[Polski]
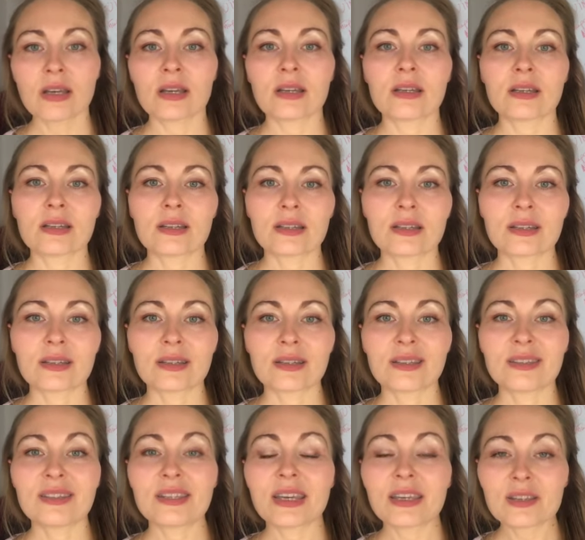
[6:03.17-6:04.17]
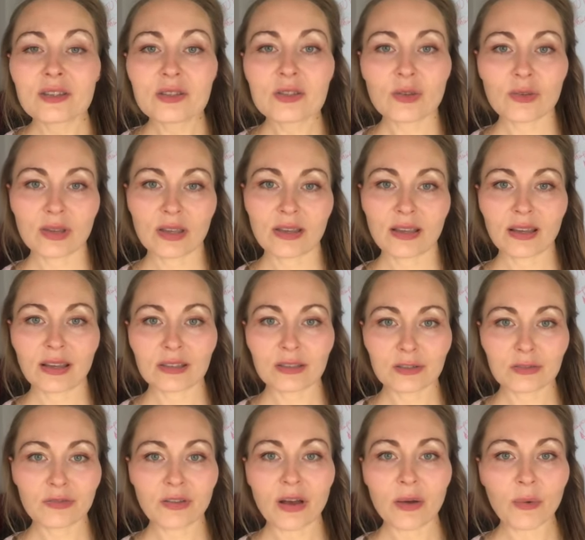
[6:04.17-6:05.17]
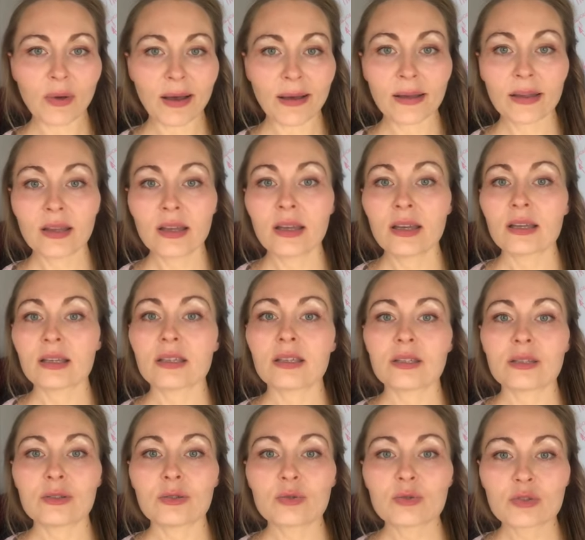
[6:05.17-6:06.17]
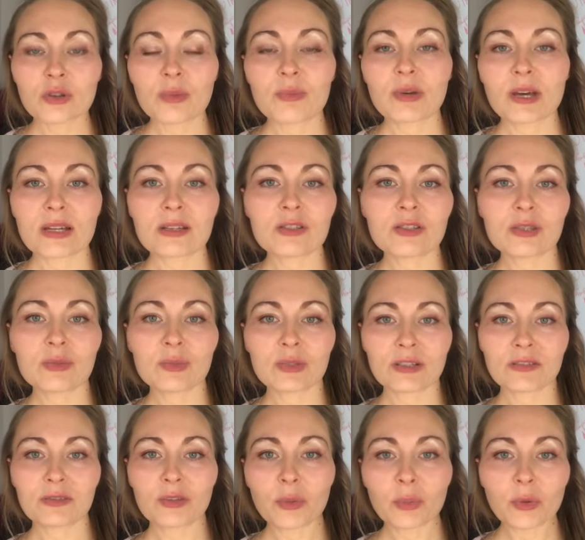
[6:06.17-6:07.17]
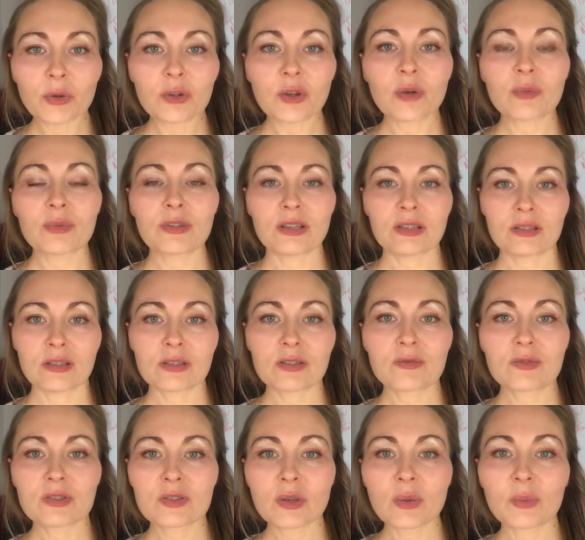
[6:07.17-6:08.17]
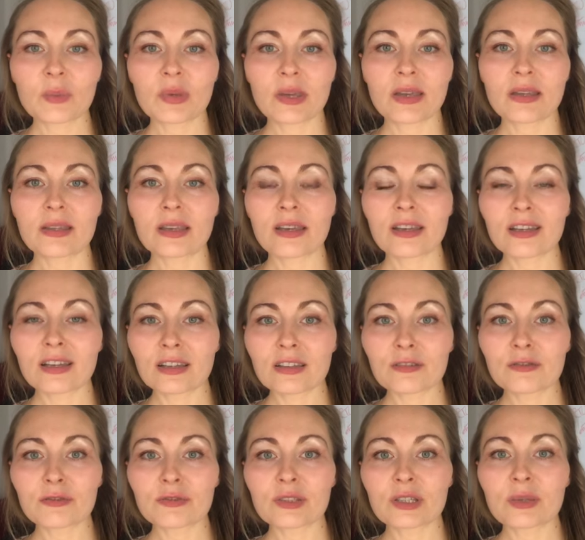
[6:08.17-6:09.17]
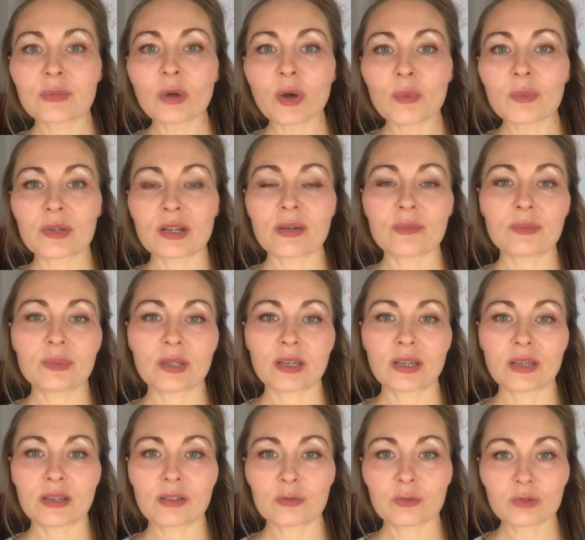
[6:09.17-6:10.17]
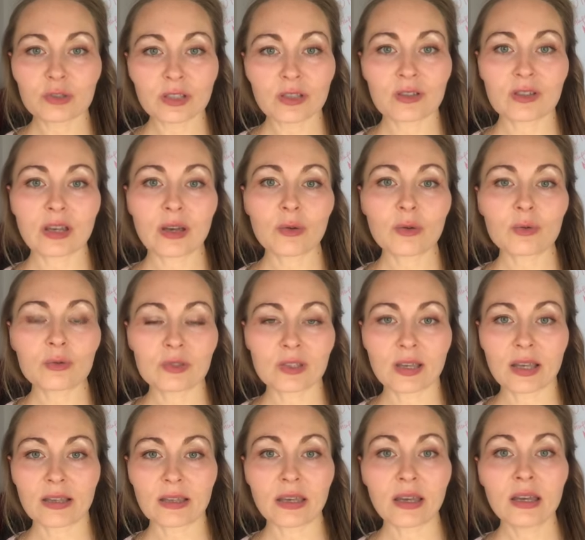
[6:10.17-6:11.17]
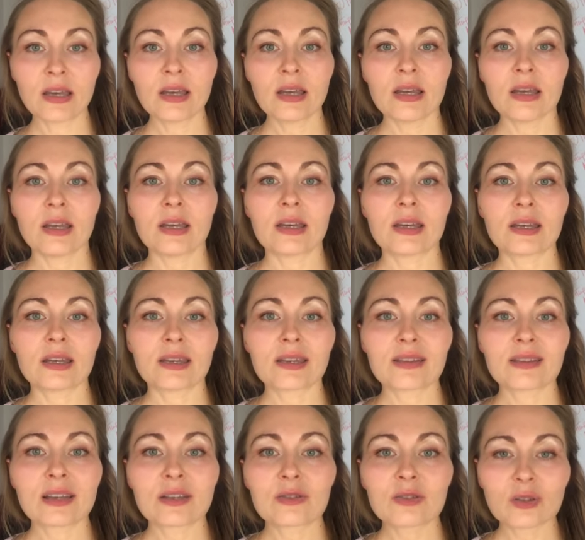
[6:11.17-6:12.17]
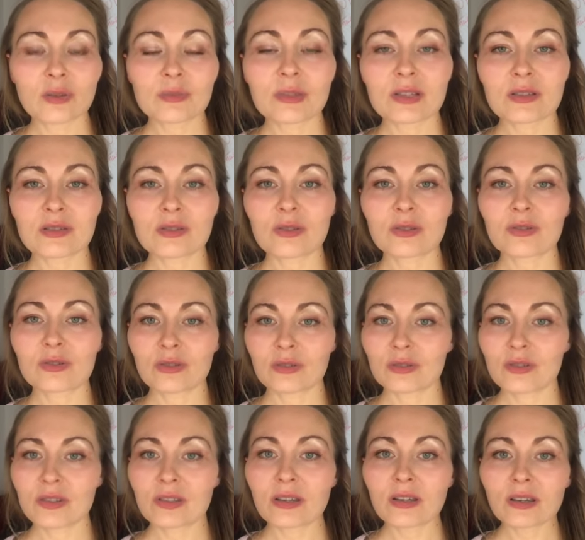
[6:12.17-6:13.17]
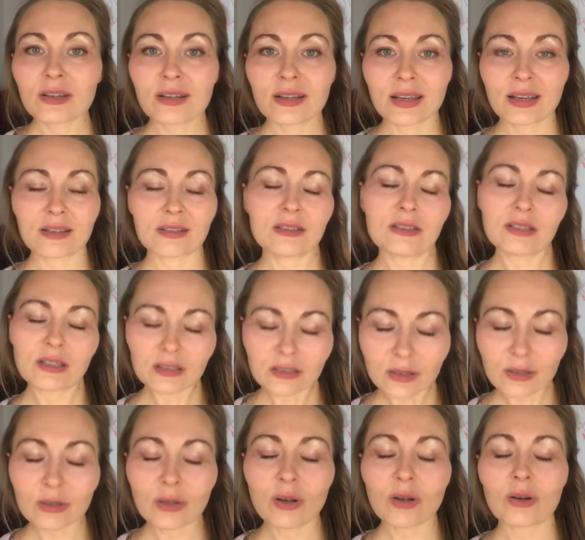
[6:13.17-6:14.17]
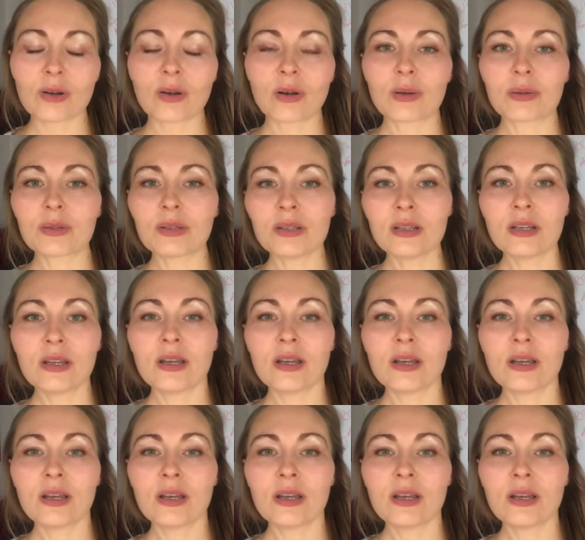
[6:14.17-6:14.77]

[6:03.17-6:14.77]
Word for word: e, nie jest ona taka trwała i dużo bardziej prawdopodobne jest wystąpienie w tym obrębie różnych zakłóceń. E, natomiast dr Sinclair i nie tylko on